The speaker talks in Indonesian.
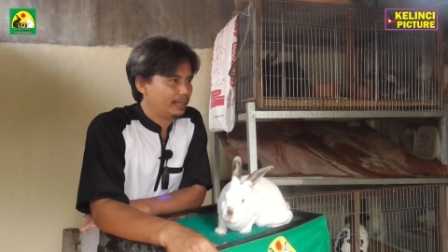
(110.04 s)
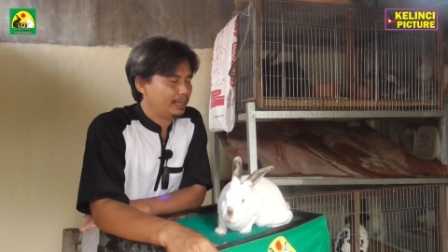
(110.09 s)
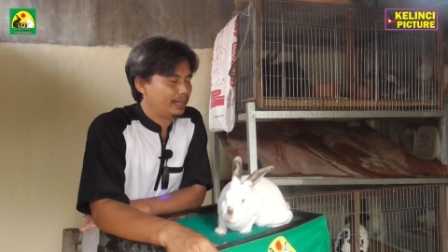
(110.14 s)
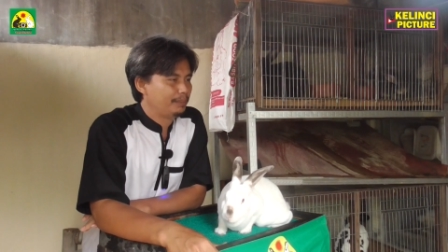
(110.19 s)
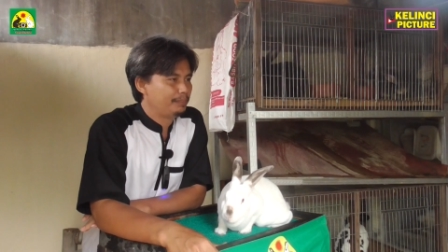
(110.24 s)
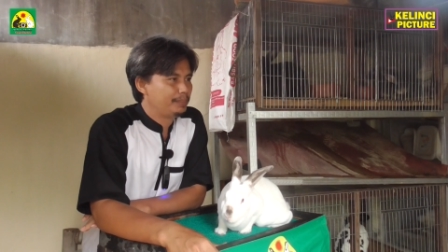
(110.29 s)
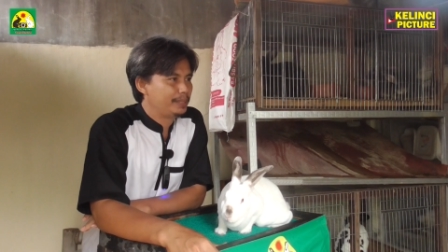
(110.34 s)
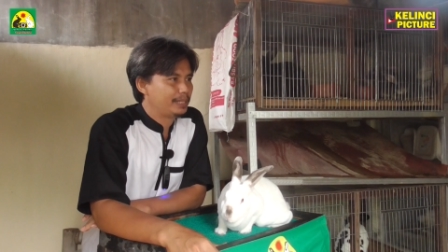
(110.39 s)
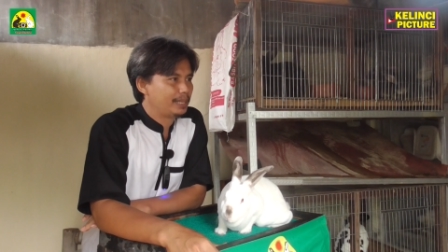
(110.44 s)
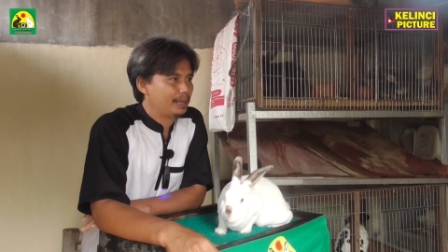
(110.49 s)

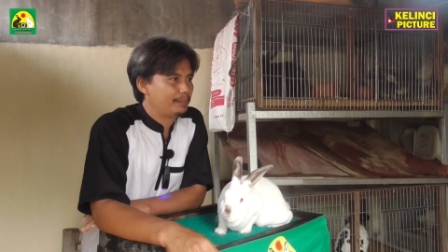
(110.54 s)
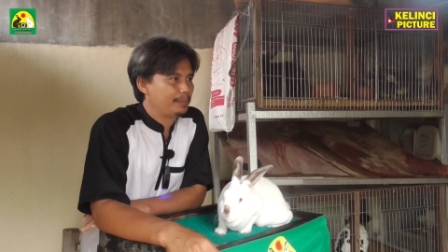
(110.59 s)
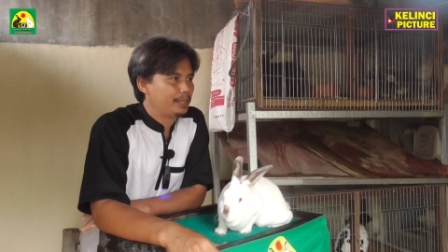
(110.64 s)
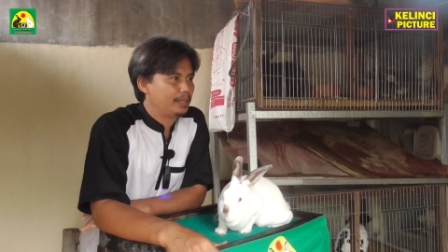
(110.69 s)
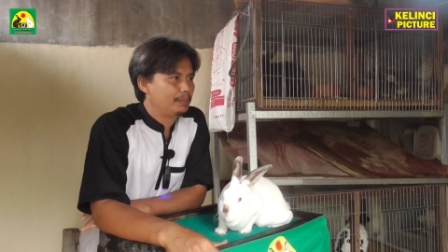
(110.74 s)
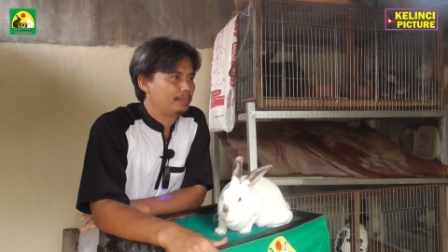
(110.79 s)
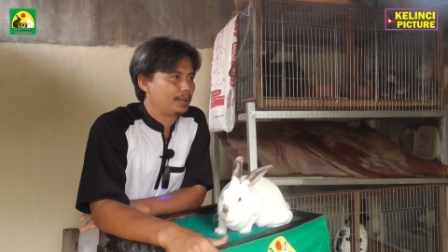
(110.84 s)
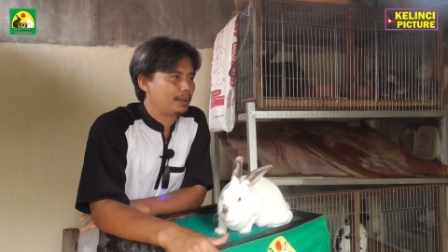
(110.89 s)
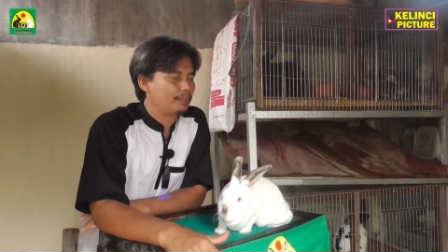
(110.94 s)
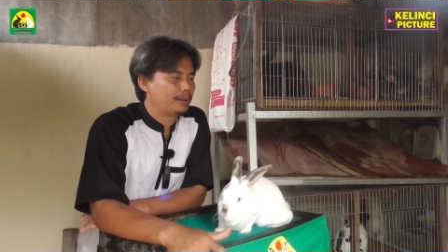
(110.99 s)
kadang bisa
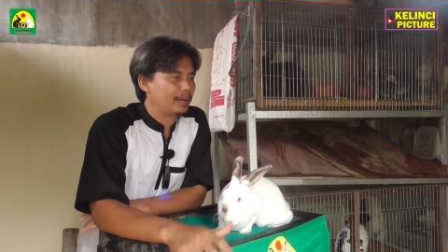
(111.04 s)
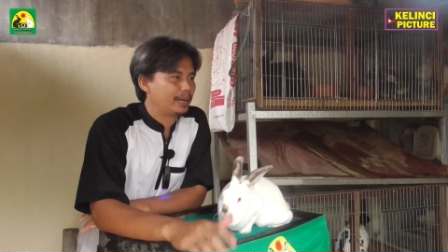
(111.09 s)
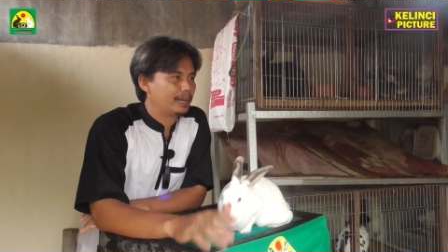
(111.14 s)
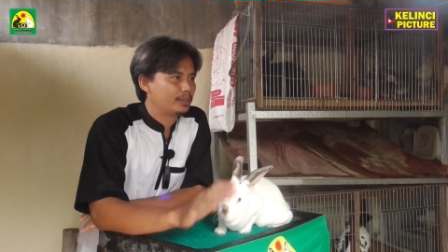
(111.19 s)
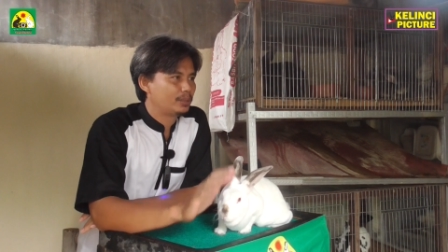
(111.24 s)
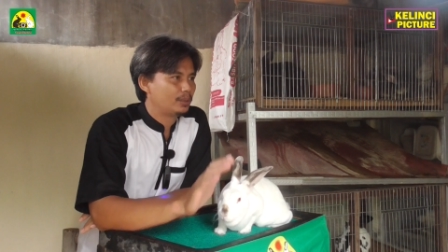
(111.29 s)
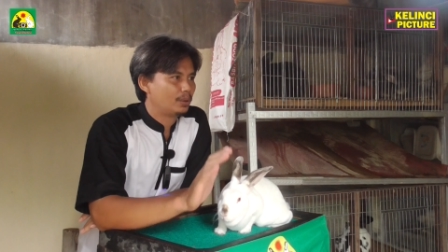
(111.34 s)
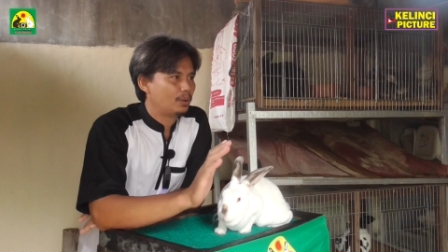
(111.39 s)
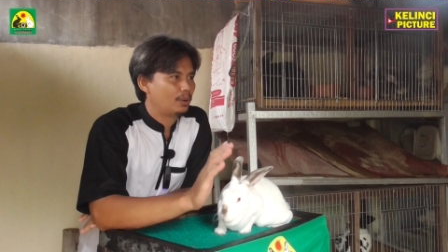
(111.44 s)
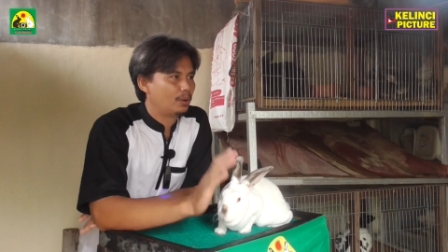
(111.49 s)

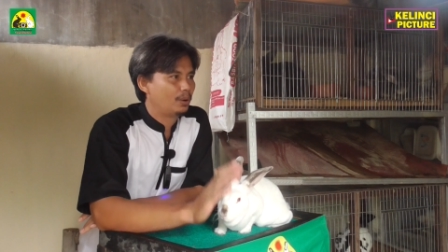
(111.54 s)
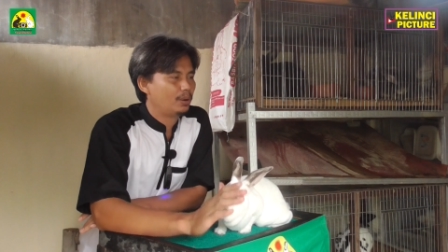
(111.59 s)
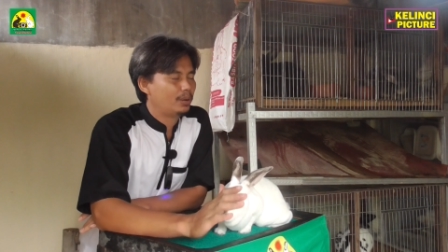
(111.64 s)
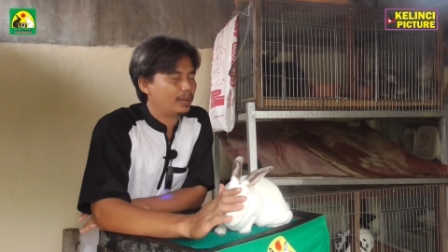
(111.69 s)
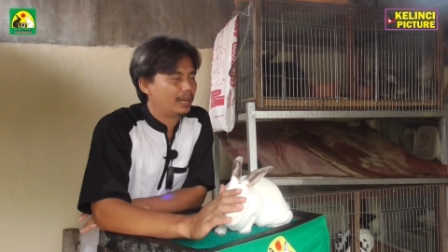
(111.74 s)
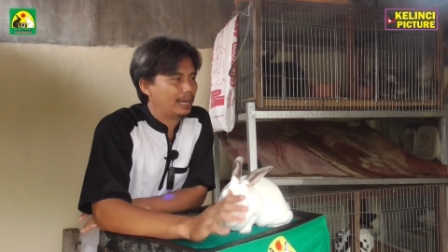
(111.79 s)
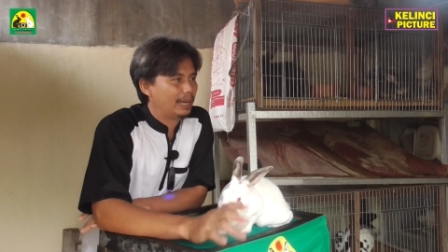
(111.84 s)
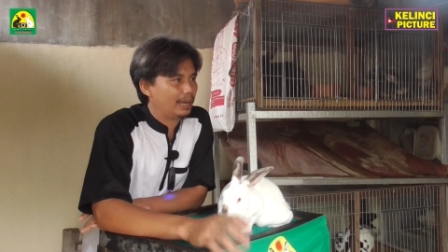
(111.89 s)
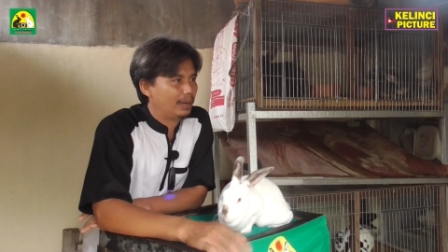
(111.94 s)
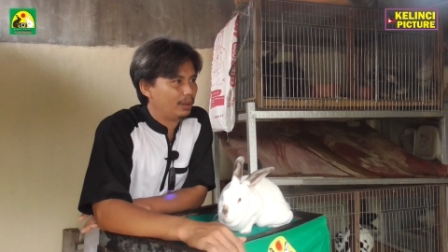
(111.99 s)
menyebabkan
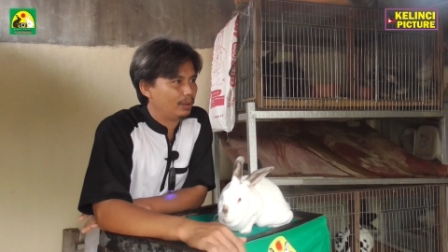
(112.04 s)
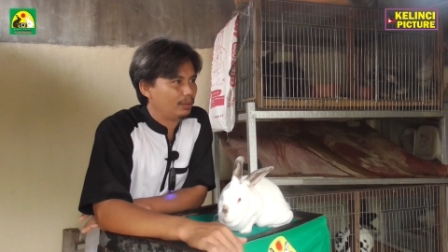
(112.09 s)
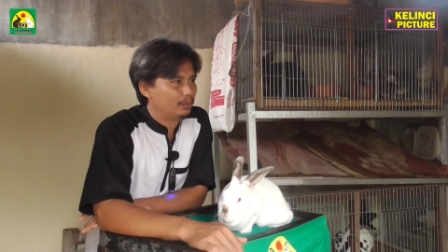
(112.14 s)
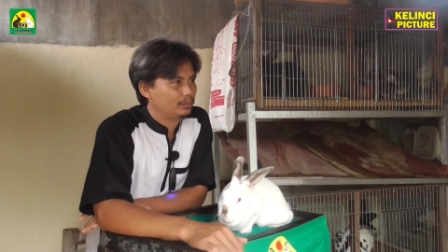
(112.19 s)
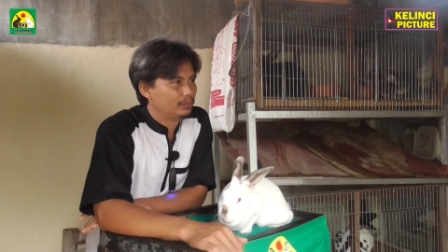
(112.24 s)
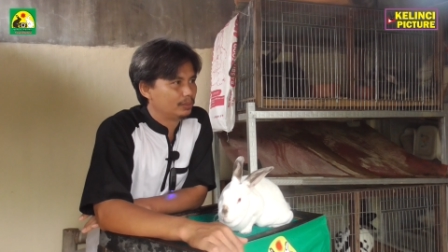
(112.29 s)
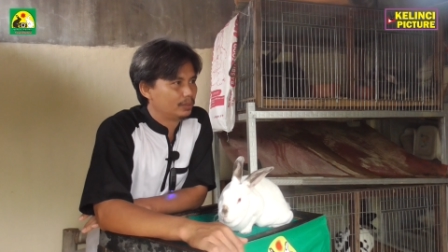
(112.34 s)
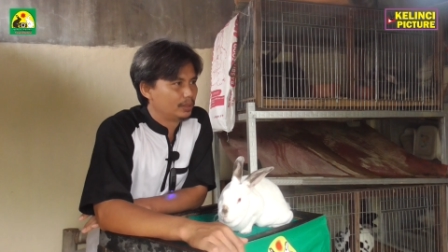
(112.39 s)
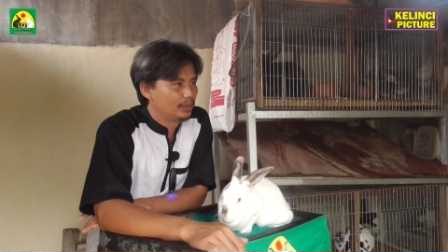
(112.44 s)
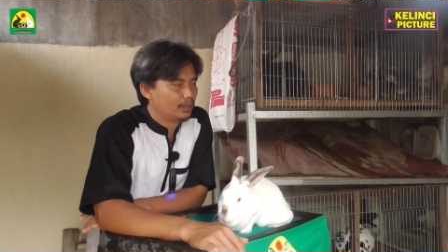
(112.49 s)
sorhok
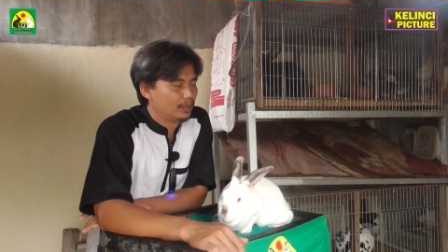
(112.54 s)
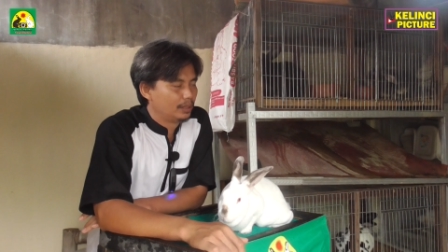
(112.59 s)
kalau